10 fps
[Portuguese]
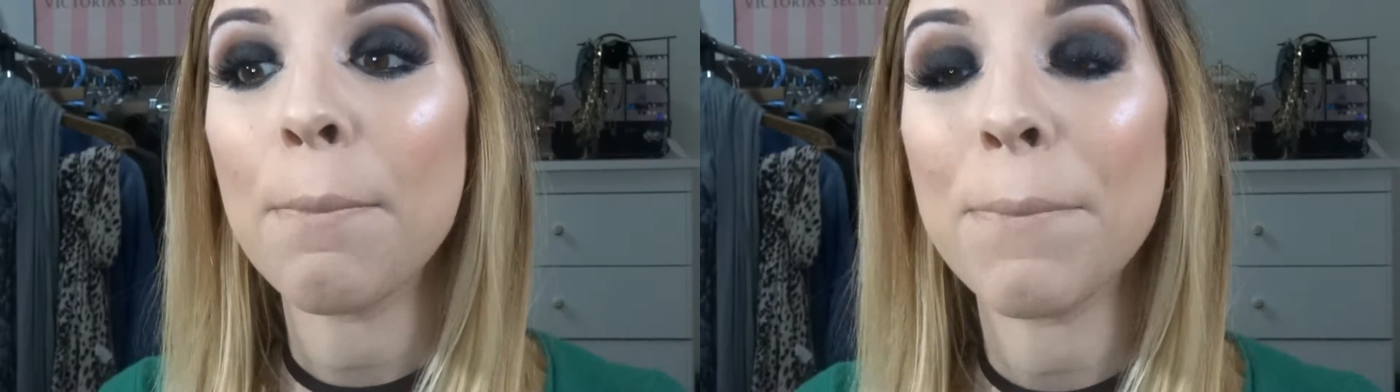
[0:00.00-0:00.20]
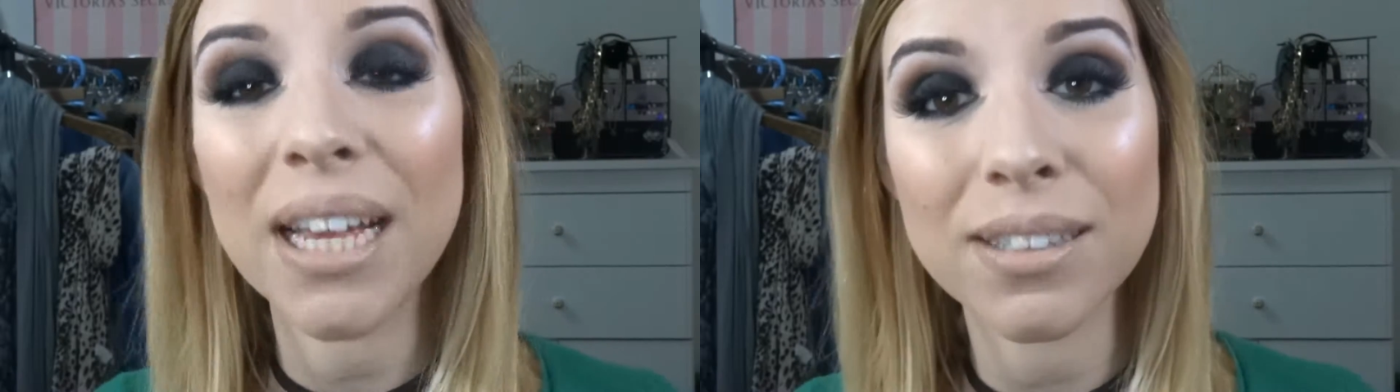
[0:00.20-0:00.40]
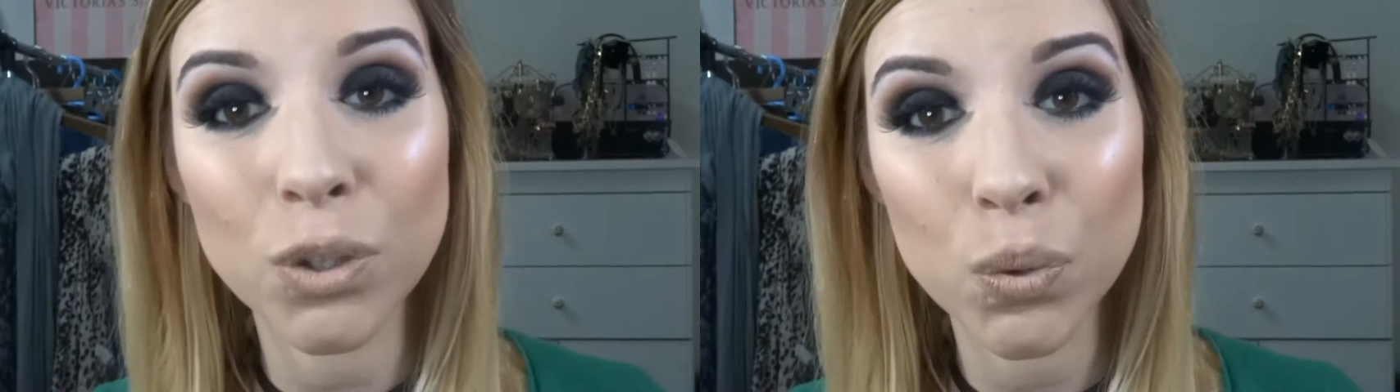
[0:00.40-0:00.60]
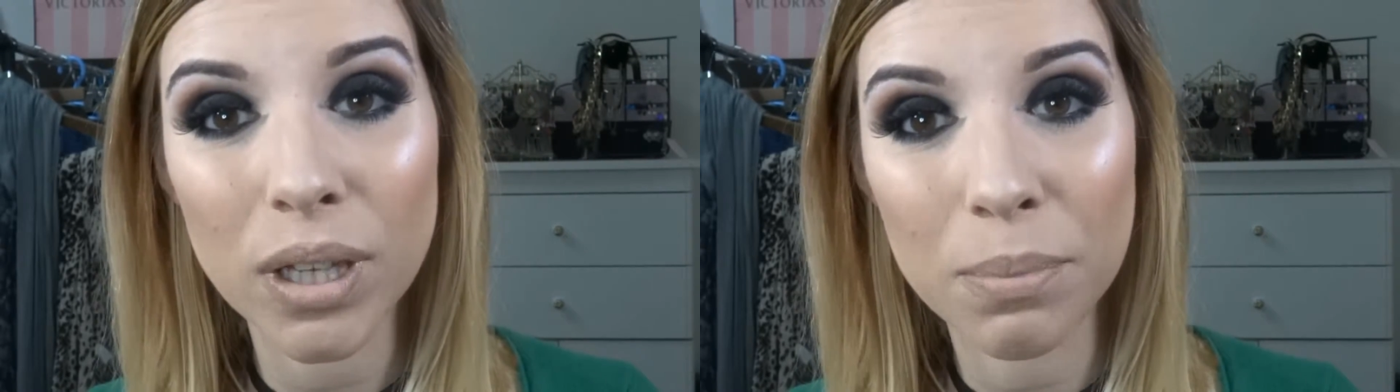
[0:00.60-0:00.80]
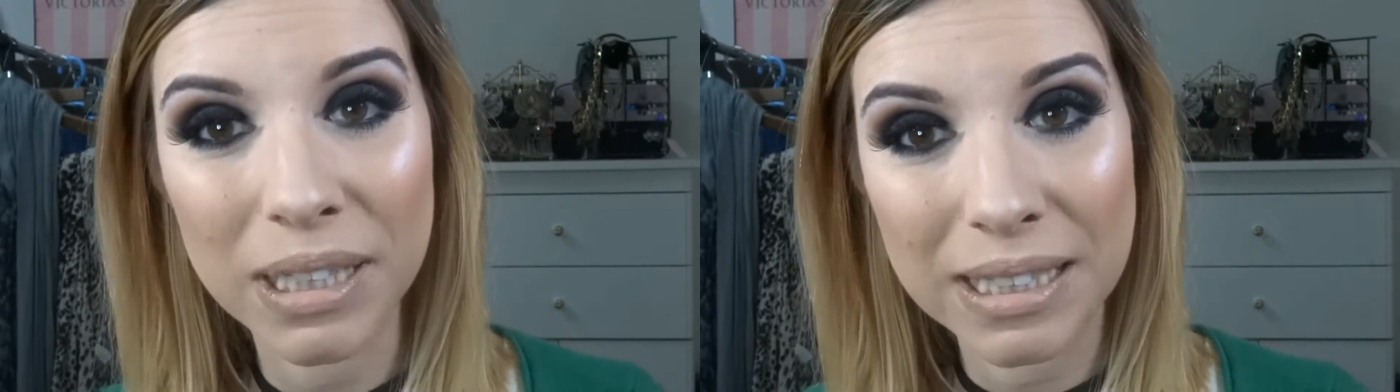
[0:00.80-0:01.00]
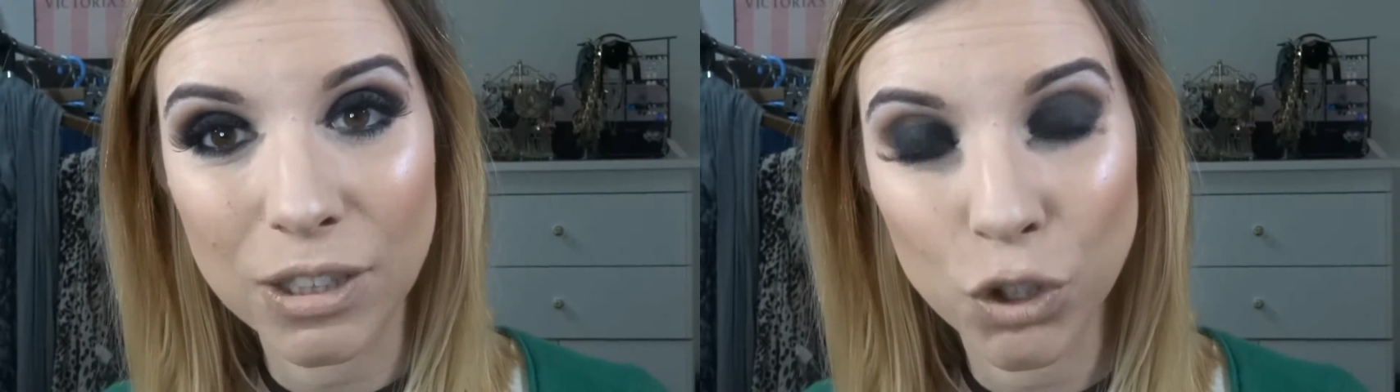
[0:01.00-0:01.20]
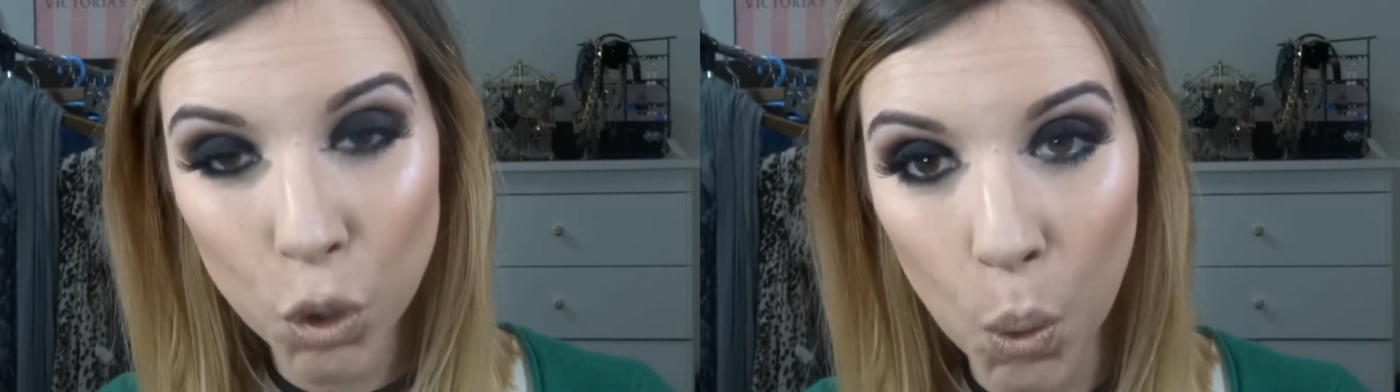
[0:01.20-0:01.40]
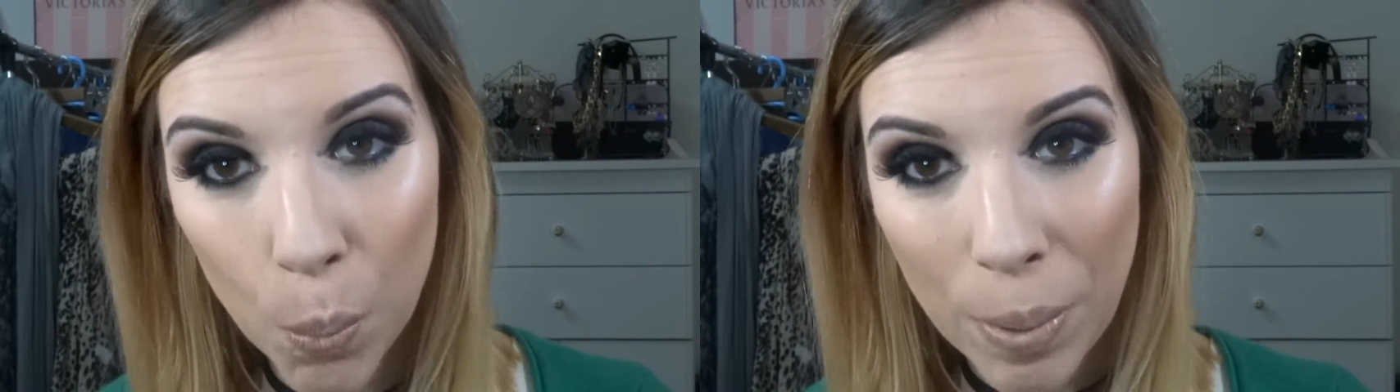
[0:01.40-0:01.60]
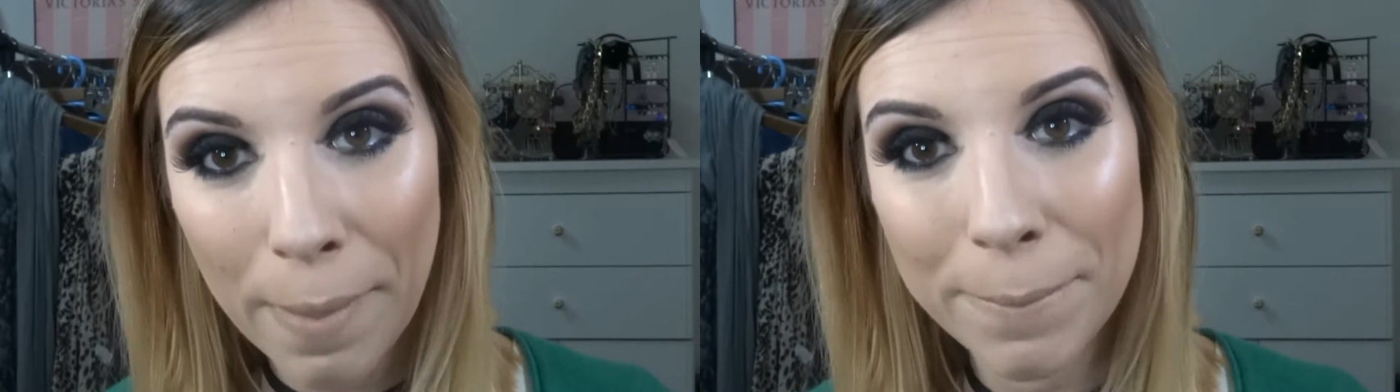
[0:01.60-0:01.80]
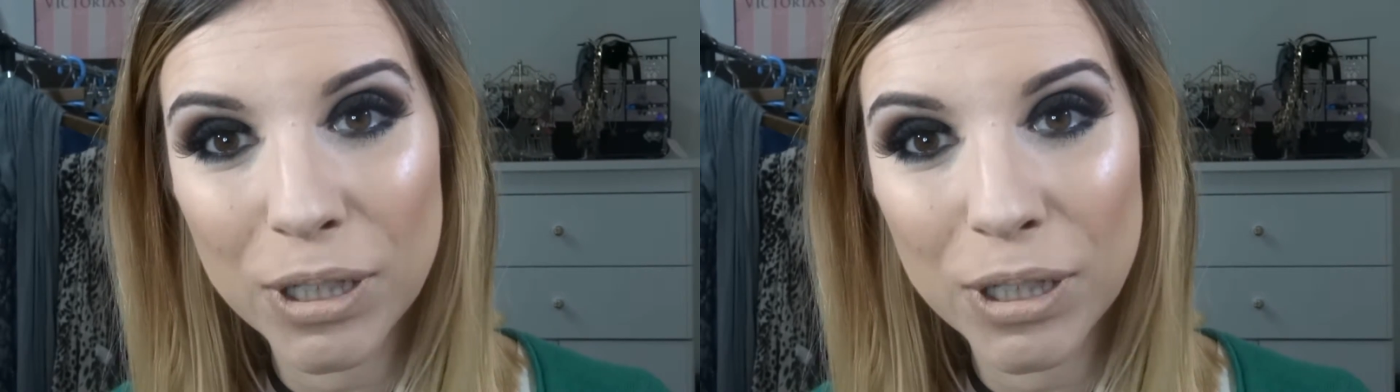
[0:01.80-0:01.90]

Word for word: Peço imensa desculpa,